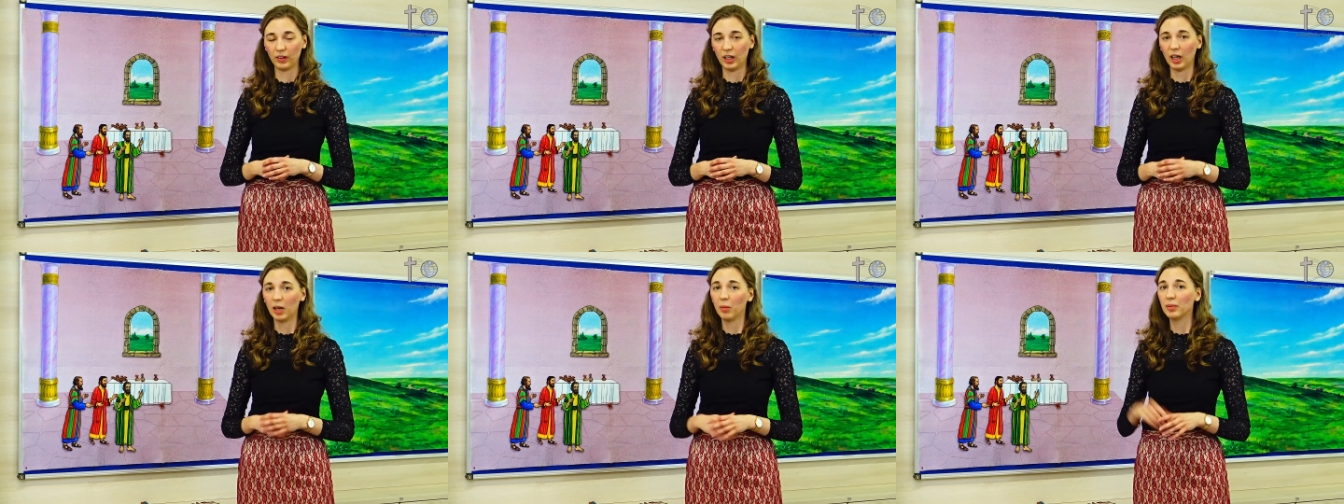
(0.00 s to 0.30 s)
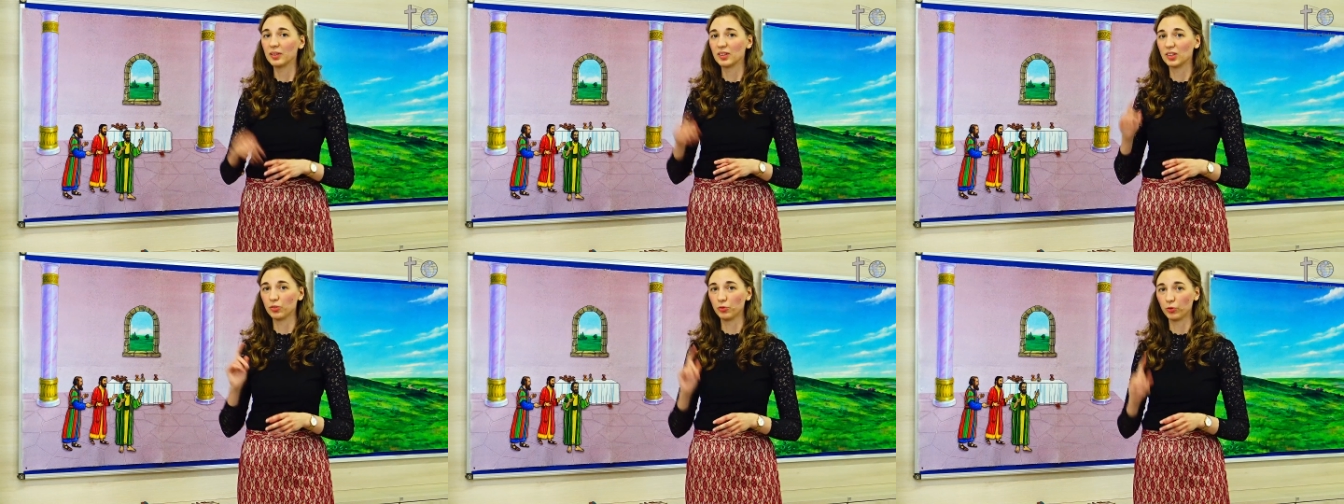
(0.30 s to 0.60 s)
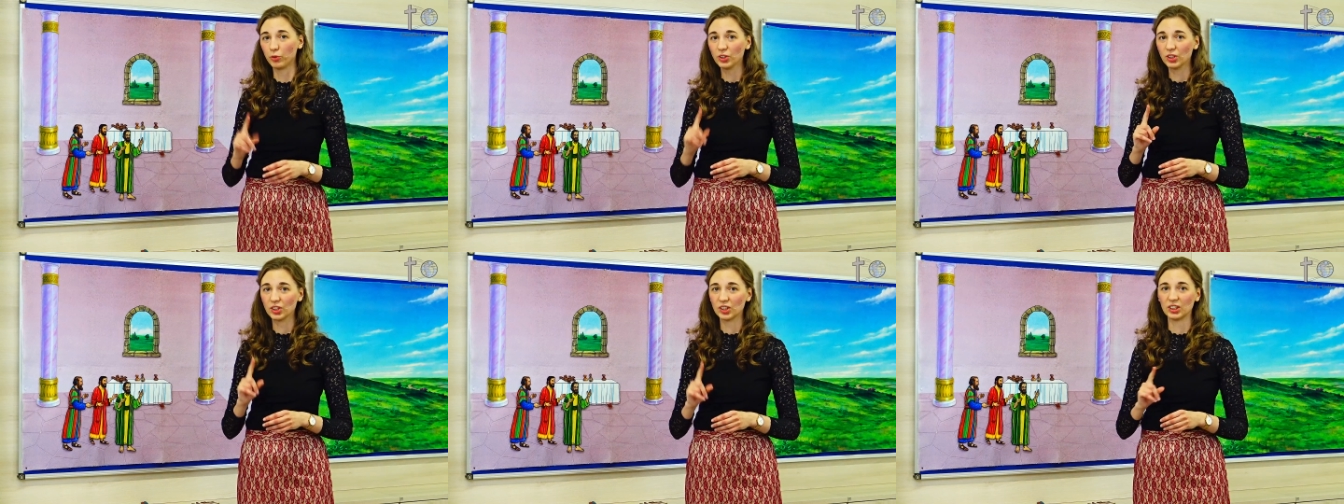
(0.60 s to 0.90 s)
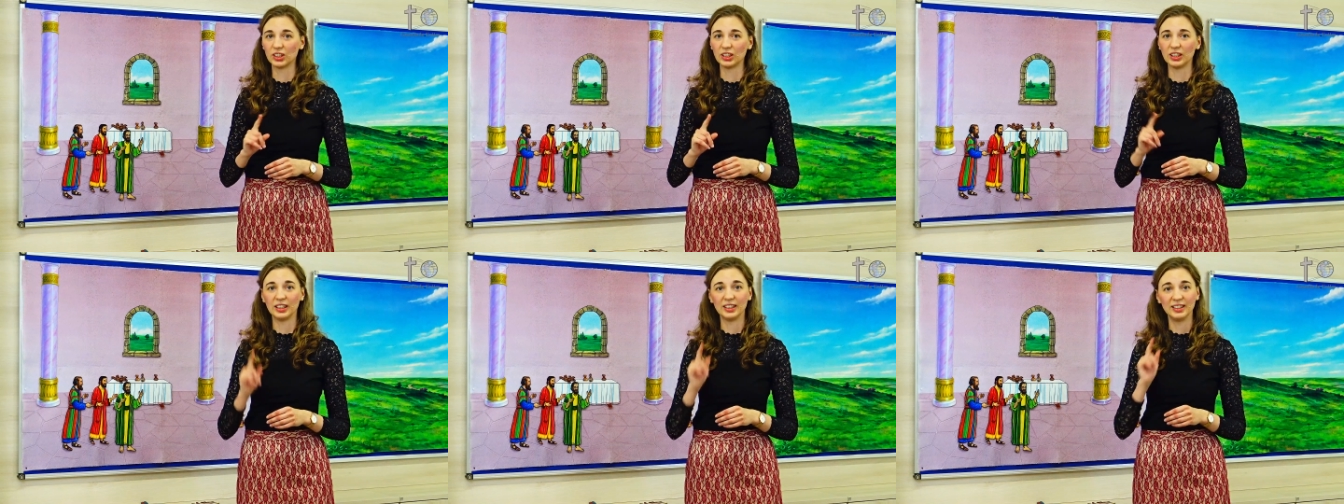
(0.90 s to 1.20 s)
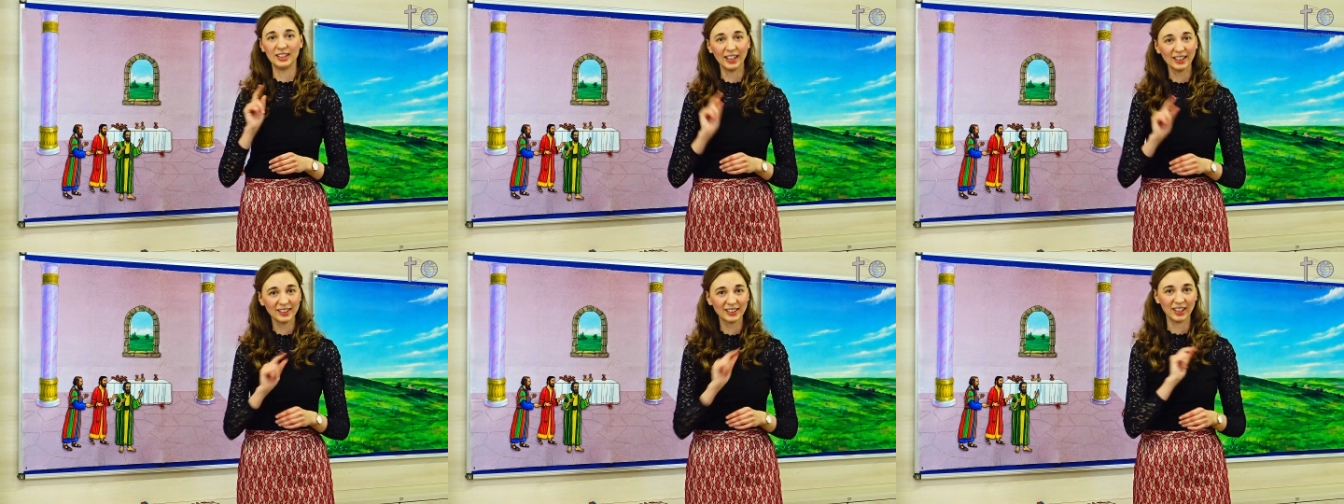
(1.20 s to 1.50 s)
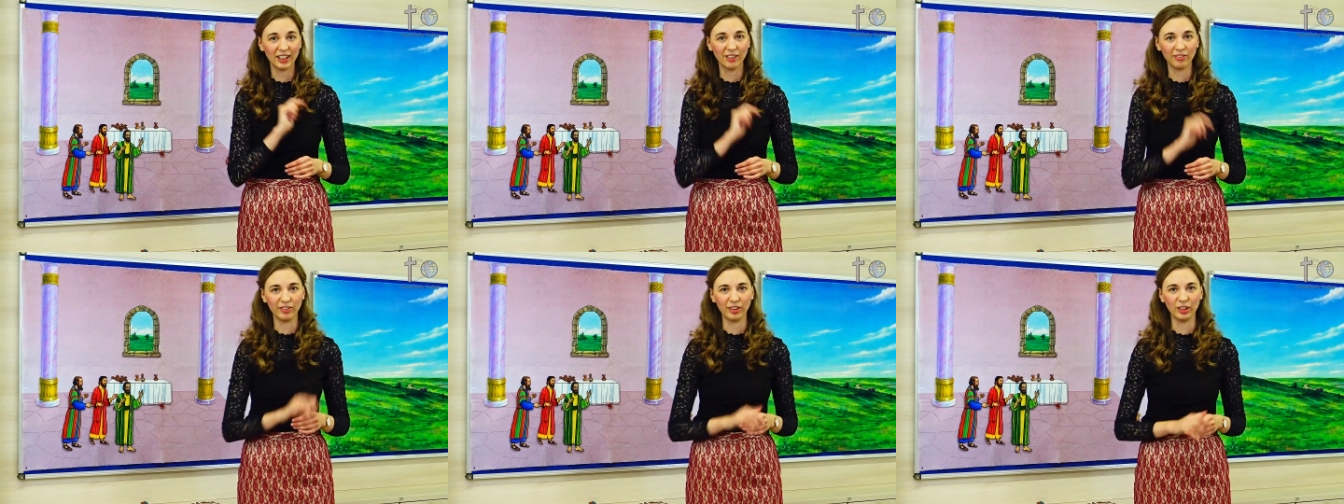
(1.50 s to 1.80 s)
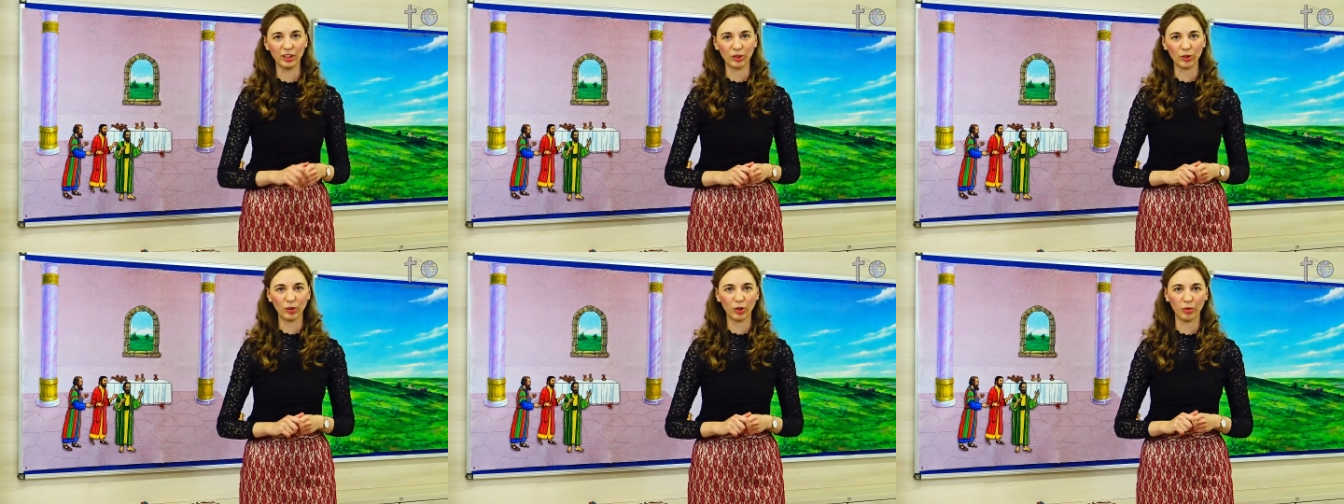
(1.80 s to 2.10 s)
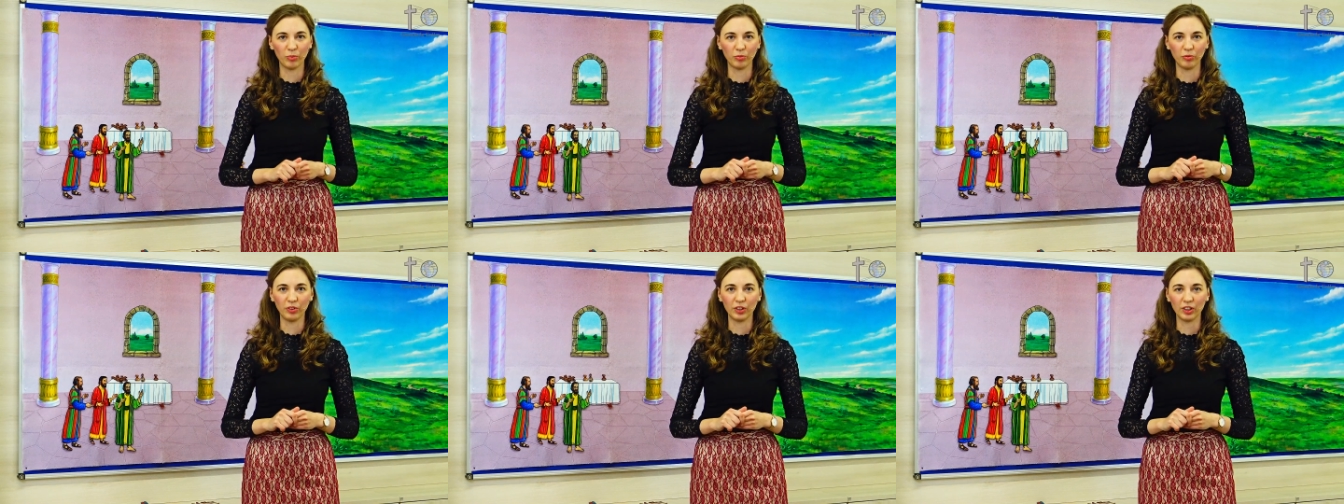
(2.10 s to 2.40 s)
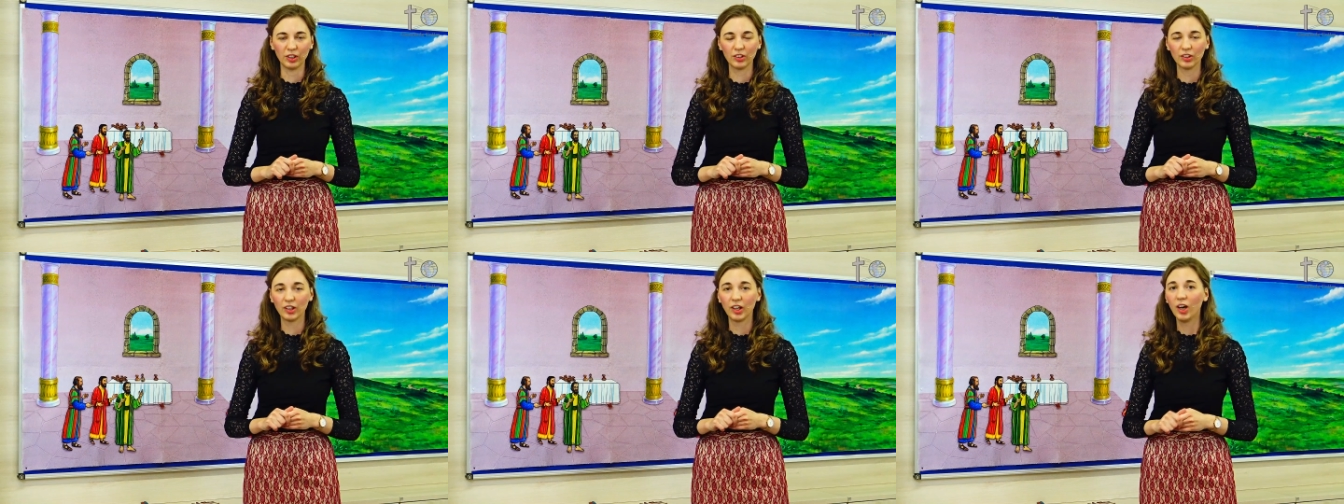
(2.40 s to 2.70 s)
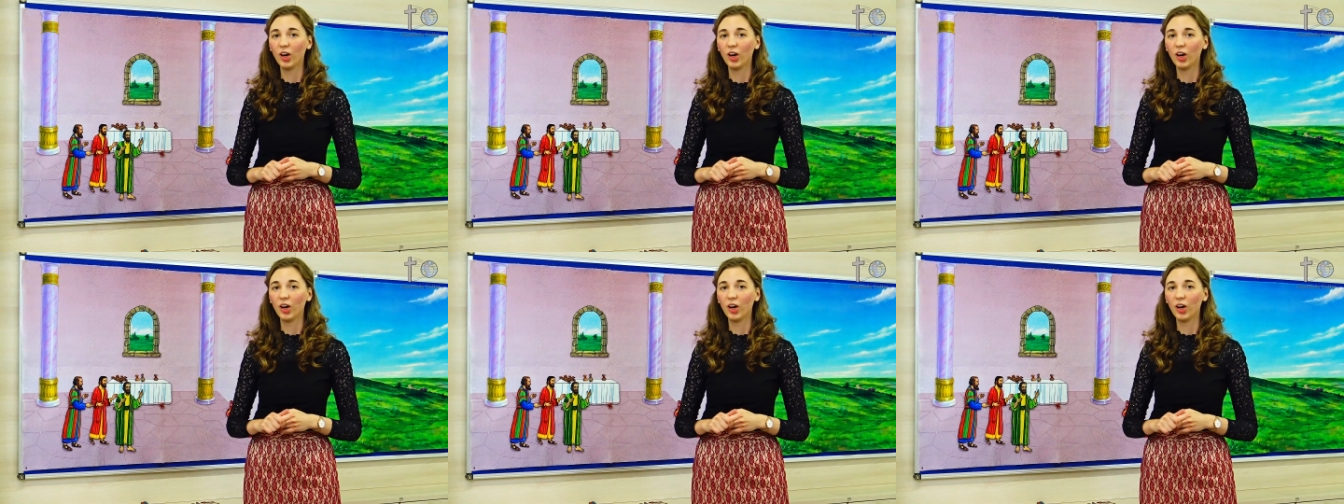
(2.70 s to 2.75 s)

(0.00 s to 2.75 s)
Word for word: Aber sie wussten, dass er wiederkommen wird